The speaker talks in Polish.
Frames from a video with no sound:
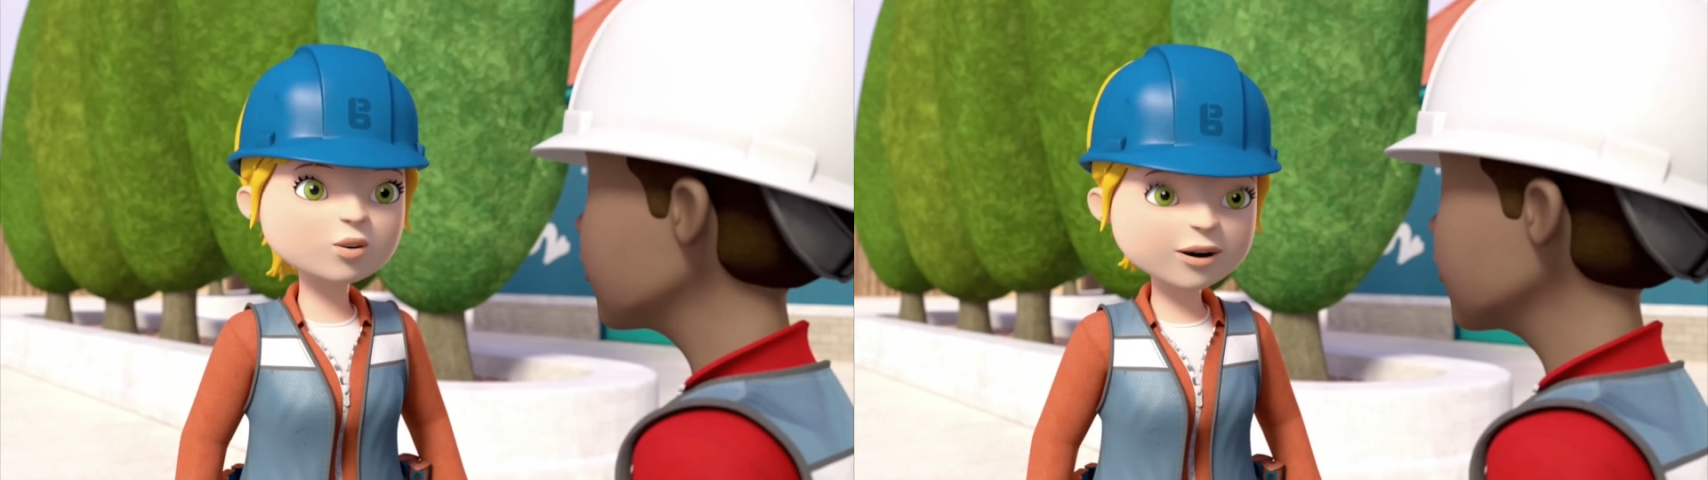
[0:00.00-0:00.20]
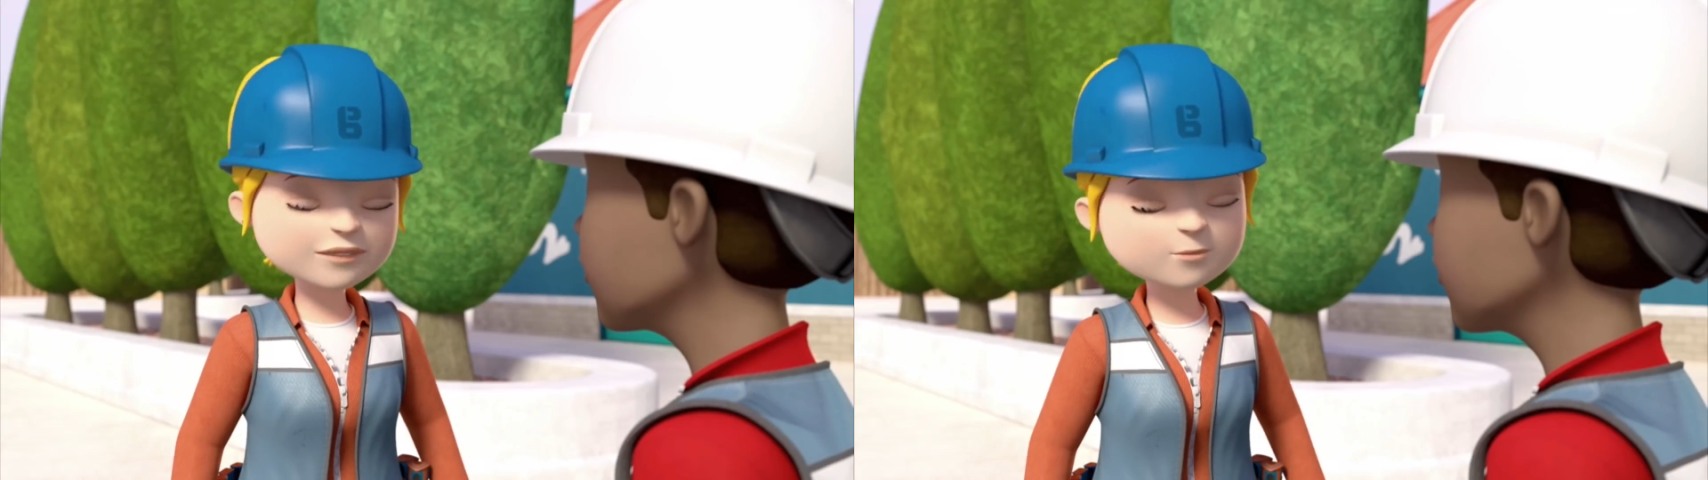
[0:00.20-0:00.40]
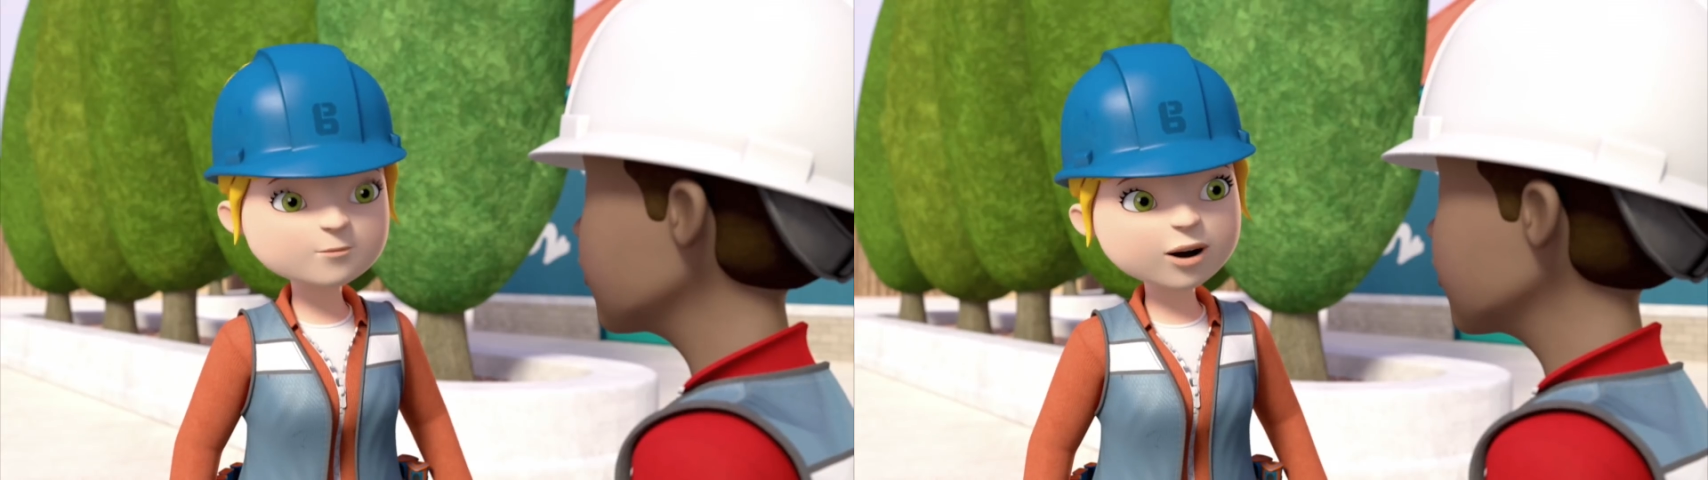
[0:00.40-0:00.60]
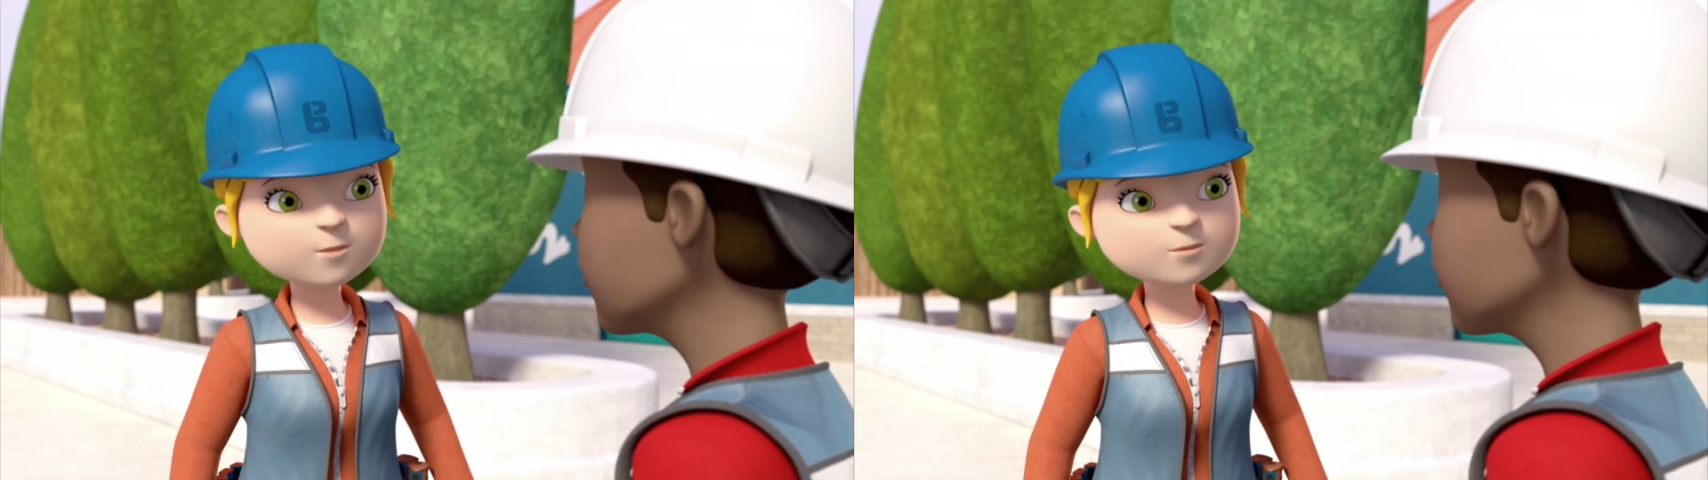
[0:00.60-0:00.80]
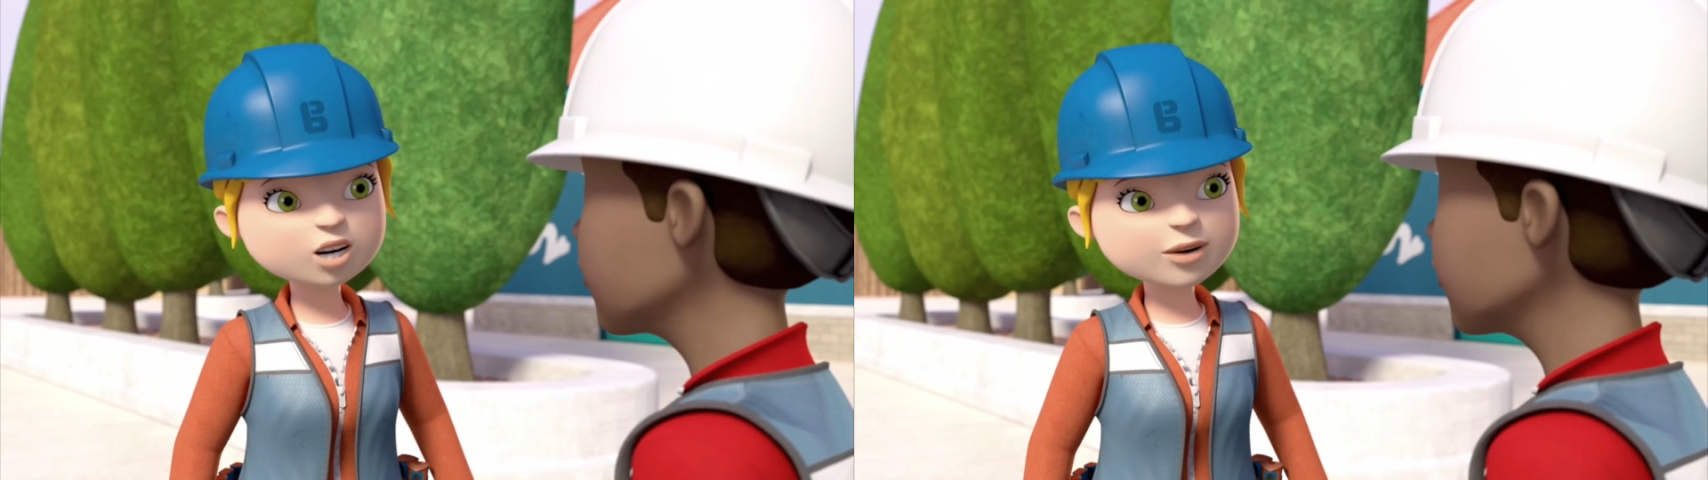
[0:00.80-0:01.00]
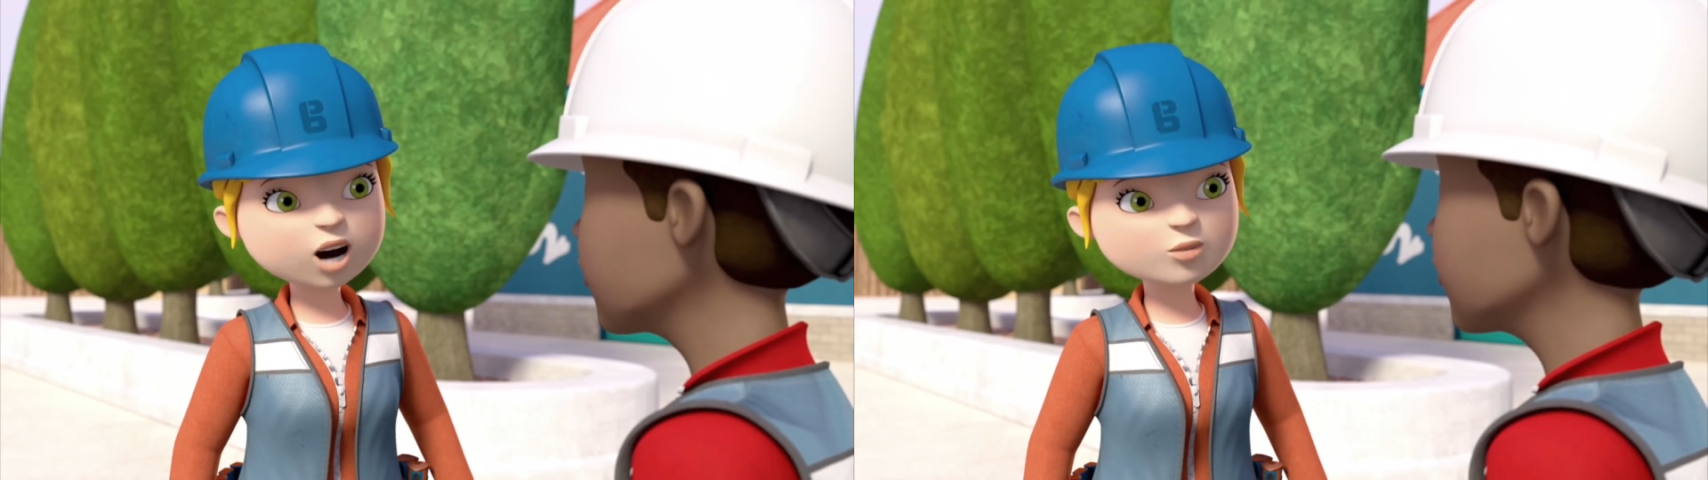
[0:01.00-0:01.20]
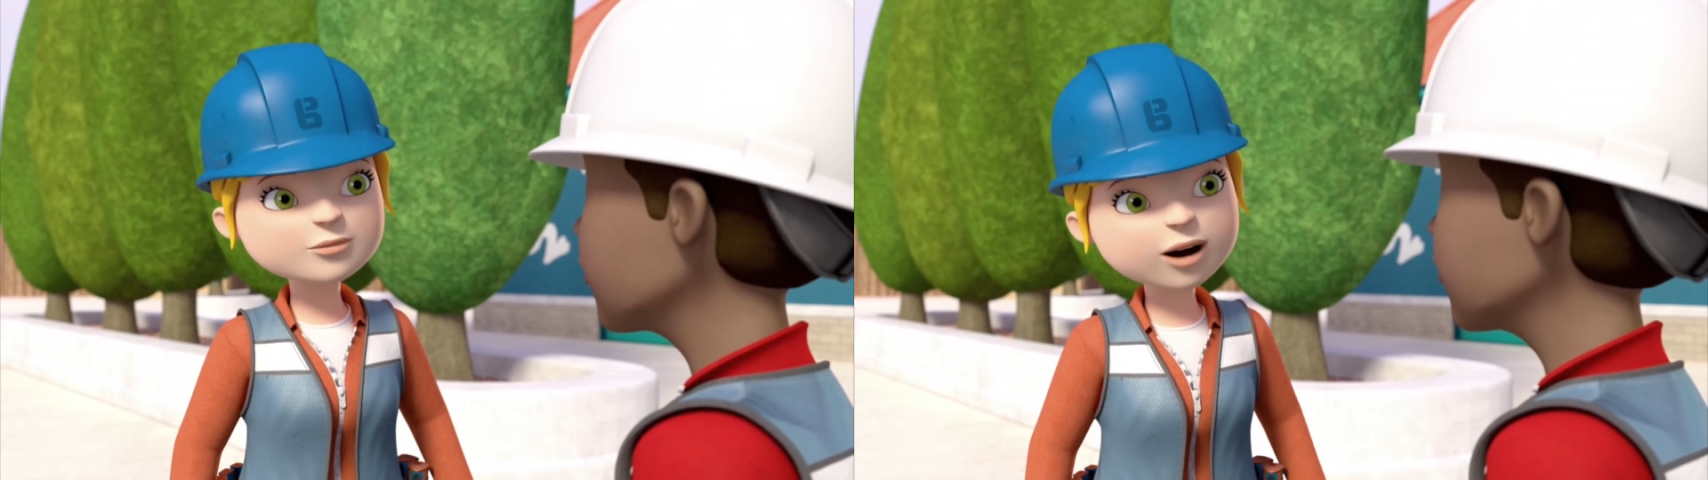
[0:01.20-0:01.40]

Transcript: Nie widziałeś może mojej książki